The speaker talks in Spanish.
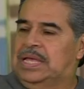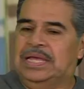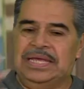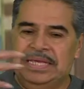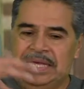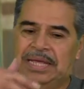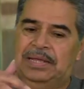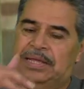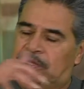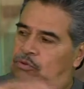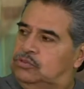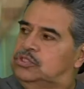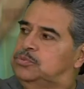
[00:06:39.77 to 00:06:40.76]
y
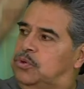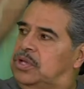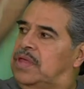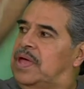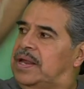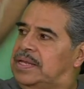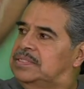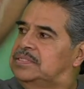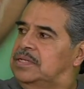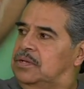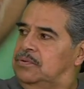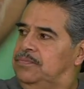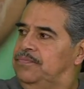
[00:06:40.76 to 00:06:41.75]
entonces voy a dar
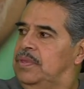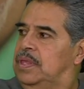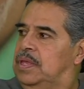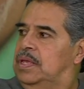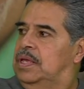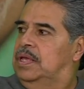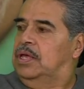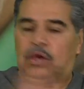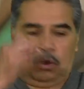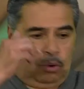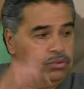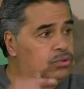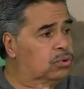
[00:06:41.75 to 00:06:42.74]
este, ¿no? Aquí eh,
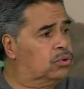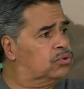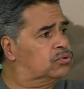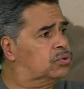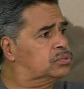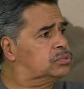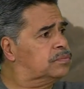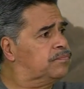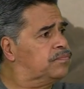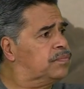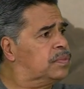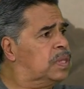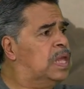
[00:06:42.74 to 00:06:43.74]
tienes programado
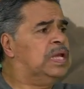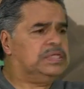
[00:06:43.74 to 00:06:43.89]
también algunos